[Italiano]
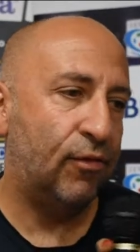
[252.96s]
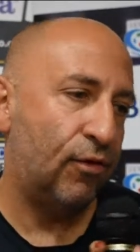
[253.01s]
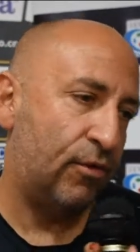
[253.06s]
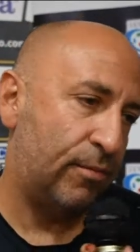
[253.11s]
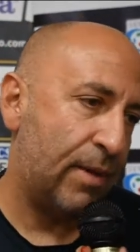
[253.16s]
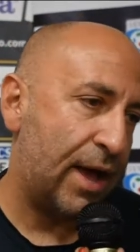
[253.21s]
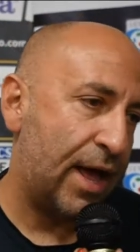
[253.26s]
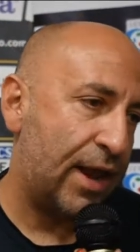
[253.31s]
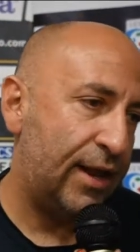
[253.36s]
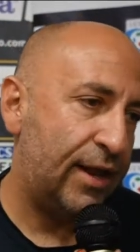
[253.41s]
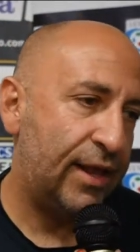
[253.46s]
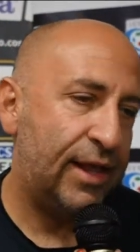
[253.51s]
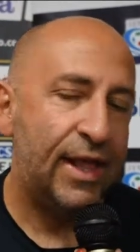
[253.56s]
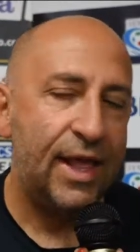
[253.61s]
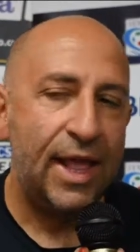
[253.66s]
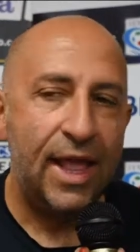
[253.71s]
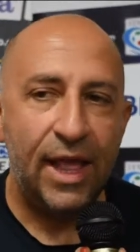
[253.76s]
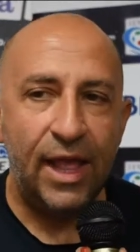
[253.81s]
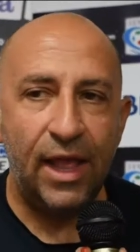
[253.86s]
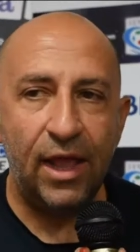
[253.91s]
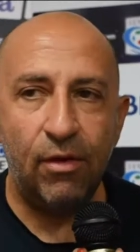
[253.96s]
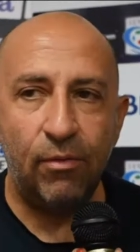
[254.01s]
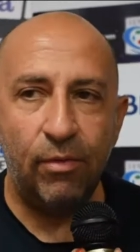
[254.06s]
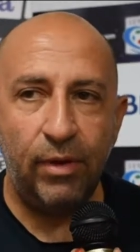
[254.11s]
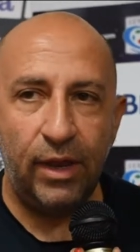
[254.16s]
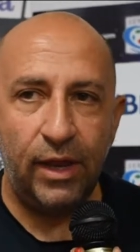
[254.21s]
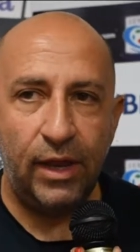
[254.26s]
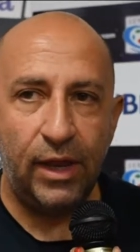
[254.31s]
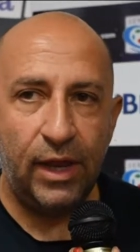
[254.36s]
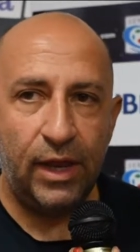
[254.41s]
Normale e
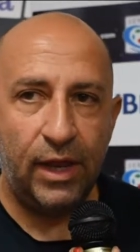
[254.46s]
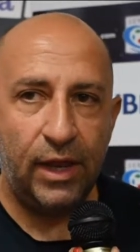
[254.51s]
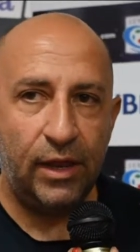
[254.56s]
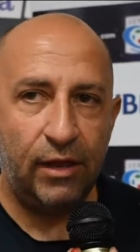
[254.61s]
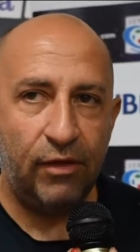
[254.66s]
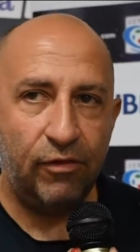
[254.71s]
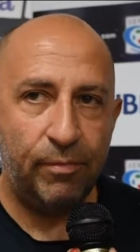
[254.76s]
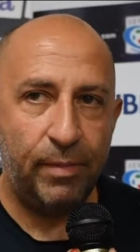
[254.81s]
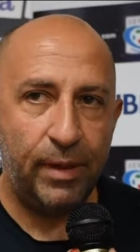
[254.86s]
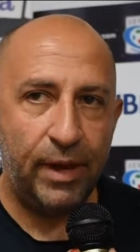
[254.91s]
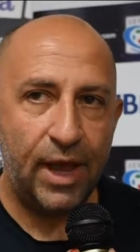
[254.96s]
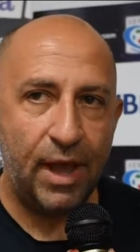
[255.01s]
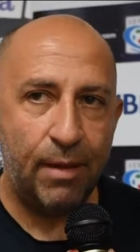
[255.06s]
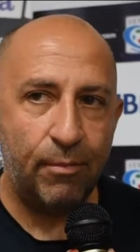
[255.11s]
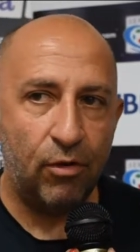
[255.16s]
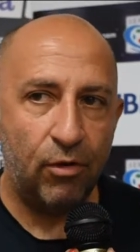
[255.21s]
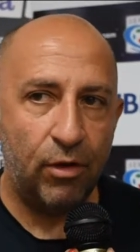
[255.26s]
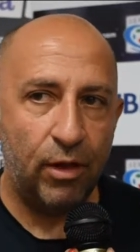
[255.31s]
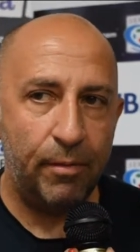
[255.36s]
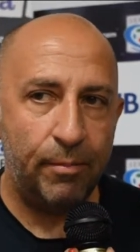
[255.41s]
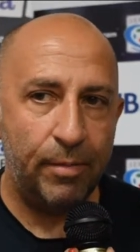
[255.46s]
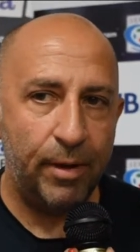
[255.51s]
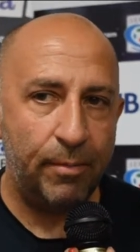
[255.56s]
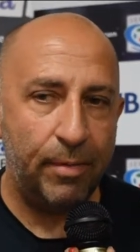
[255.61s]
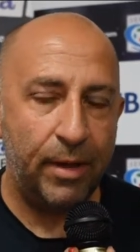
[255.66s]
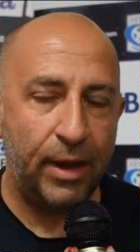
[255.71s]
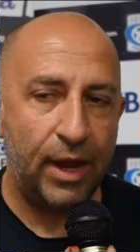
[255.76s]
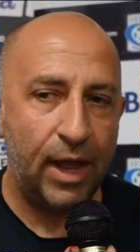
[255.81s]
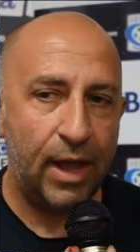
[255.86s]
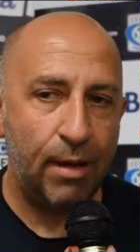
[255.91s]
quindi speriamo che
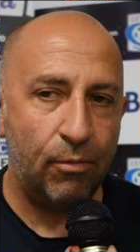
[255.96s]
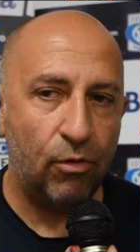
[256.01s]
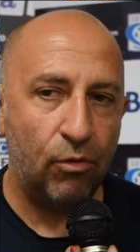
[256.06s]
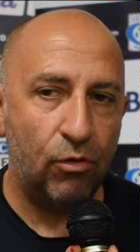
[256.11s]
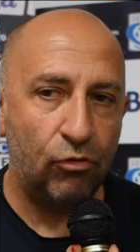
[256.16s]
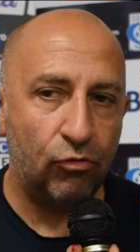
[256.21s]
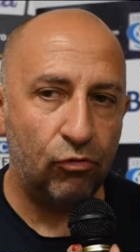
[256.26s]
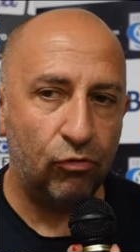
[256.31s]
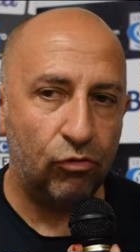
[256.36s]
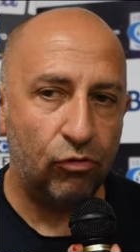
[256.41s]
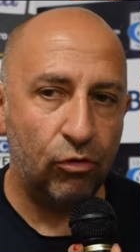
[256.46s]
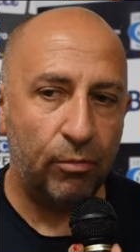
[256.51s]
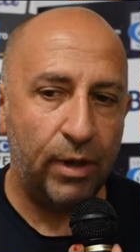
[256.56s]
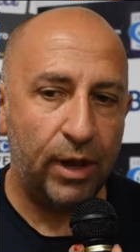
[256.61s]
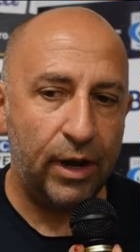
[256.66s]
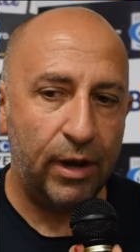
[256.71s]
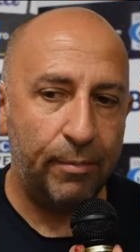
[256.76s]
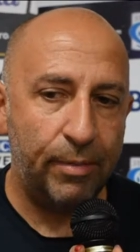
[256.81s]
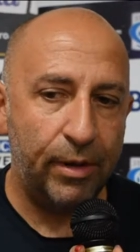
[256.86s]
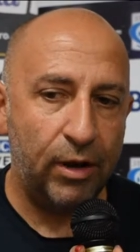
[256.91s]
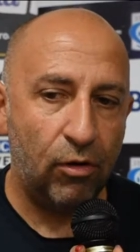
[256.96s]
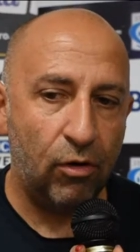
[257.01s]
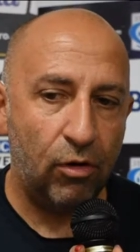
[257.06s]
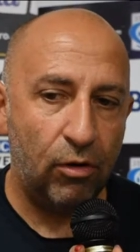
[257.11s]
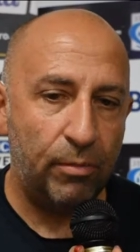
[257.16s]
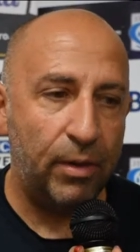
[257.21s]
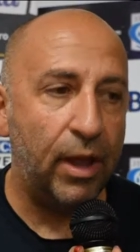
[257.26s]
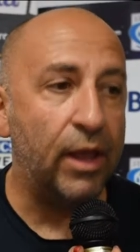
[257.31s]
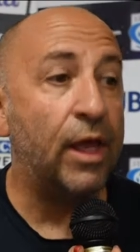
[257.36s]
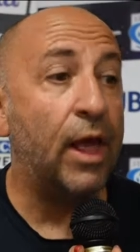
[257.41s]
prepariamo il tutto bene per
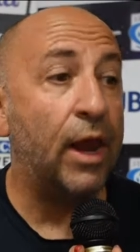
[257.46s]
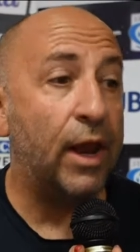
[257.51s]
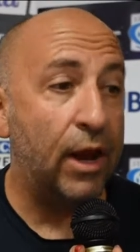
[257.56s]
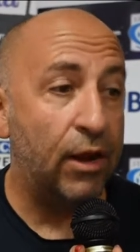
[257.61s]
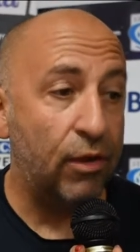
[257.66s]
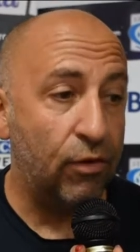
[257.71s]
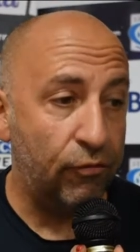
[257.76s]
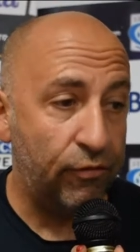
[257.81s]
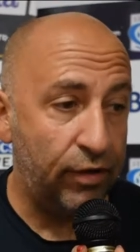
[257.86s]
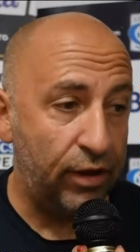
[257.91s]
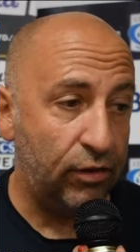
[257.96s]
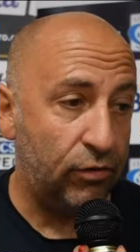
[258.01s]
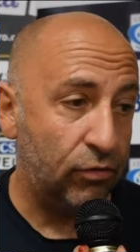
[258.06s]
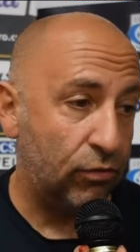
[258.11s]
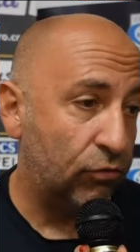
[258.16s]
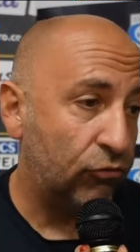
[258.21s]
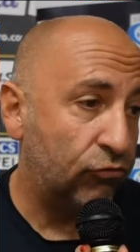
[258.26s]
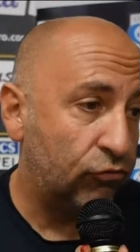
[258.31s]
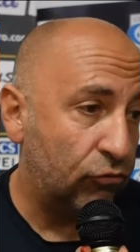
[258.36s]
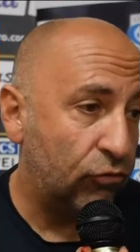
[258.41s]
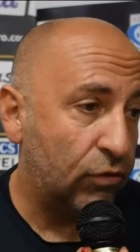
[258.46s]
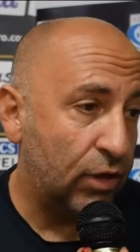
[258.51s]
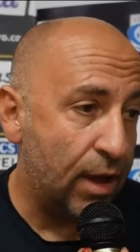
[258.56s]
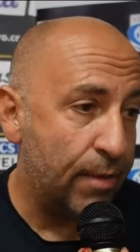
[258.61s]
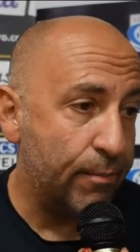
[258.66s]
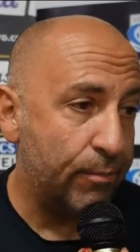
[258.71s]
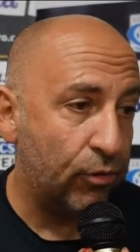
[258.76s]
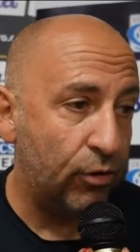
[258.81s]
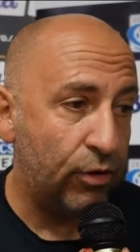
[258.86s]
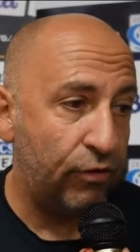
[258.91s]
Olbia, ieri hanno vinto su un
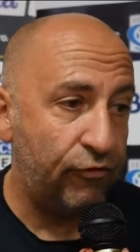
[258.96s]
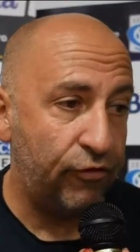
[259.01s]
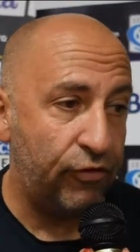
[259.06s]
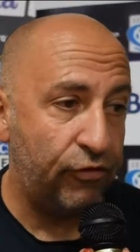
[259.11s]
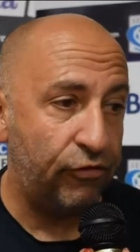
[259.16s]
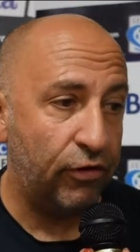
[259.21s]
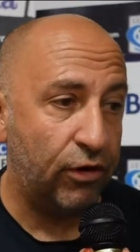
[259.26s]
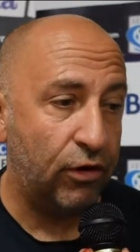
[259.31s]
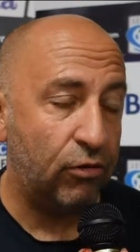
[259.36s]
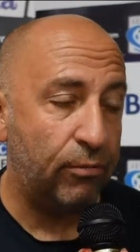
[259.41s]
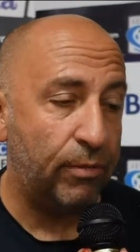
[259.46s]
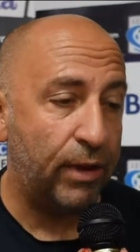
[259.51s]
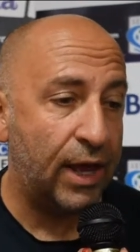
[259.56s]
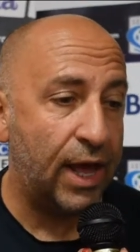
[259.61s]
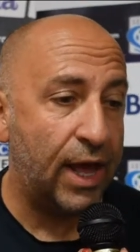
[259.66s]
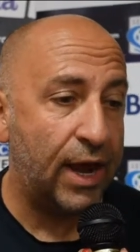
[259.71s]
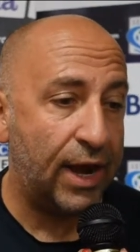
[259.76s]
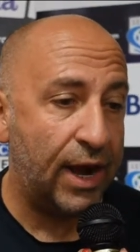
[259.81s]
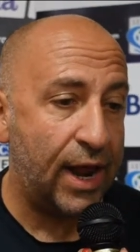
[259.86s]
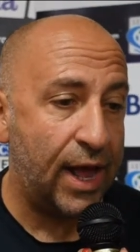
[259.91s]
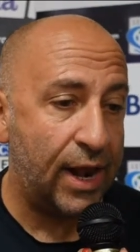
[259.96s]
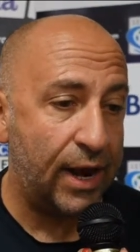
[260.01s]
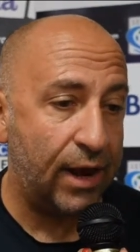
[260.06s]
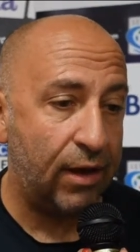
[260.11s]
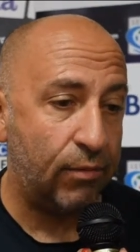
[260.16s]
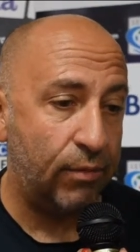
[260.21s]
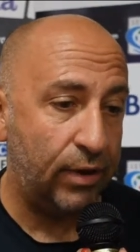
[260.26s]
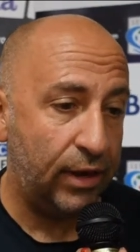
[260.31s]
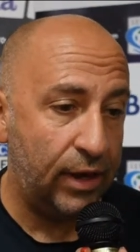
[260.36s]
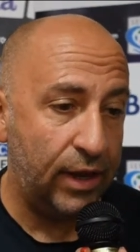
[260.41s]
campo difficile come Carrara,
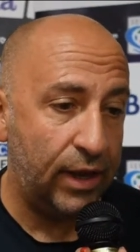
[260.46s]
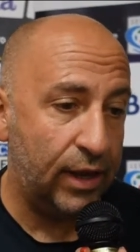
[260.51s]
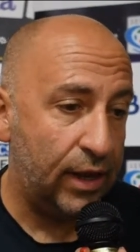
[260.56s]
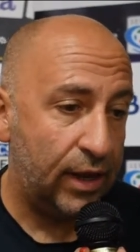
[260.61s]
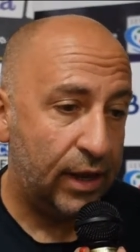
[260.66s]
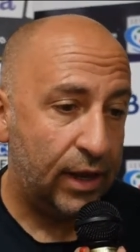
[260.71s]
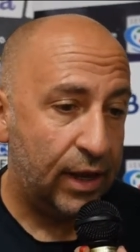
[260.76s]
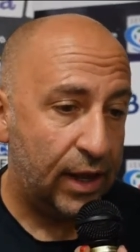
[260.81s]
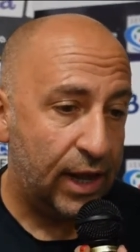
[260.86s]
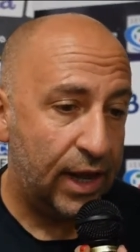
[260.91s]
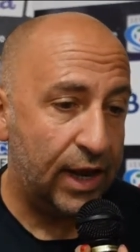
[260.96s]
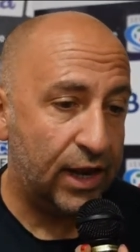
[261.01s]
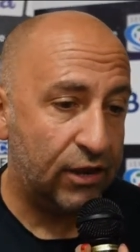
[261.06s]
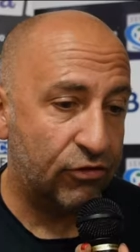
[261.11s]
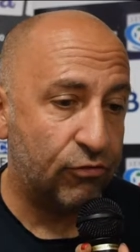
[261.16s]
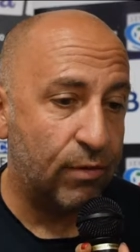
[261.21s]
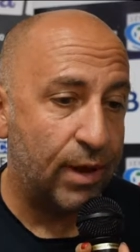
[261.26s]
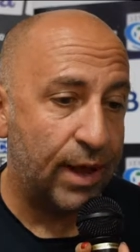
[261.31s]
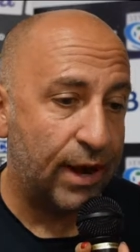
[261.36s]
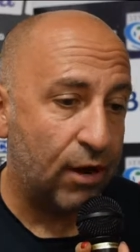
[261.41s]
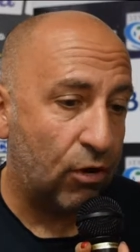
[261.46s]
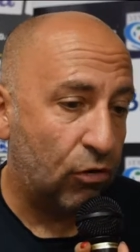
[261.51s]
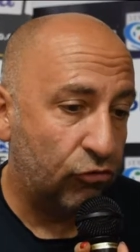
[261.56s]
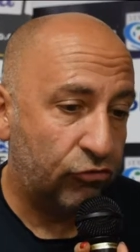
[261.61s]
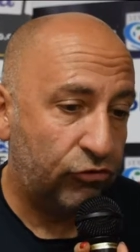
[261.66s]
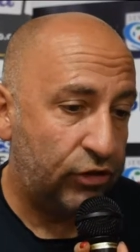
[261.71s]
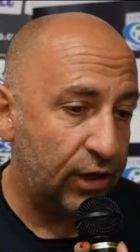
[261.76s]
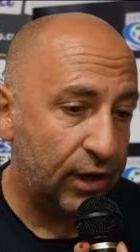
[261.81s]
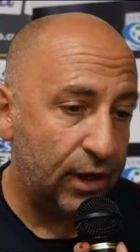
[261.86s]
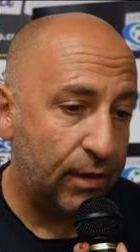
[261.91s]
quindi è una squadra
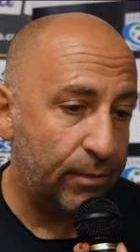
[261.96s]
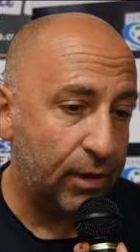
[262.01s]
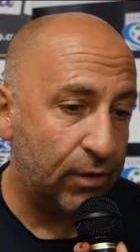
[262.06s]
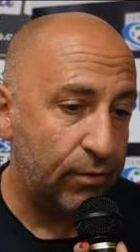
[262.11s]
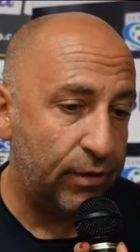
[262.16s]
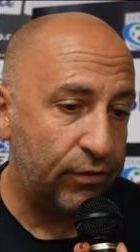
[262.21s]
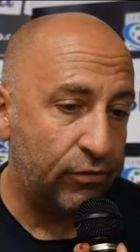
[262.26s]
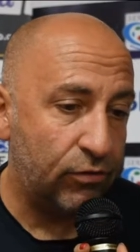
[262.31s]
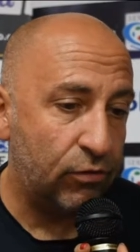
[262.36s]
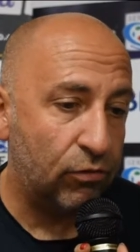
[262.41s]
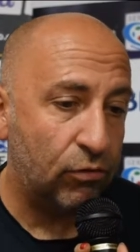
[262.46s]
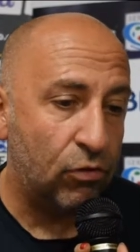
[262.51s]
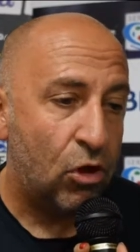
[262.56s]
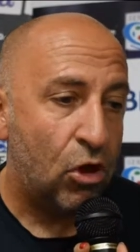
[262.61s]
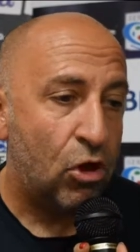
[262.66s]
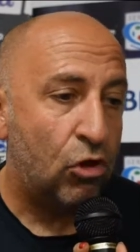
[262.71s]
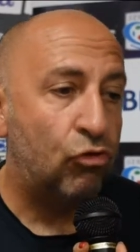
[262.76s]
ostica, ma questo,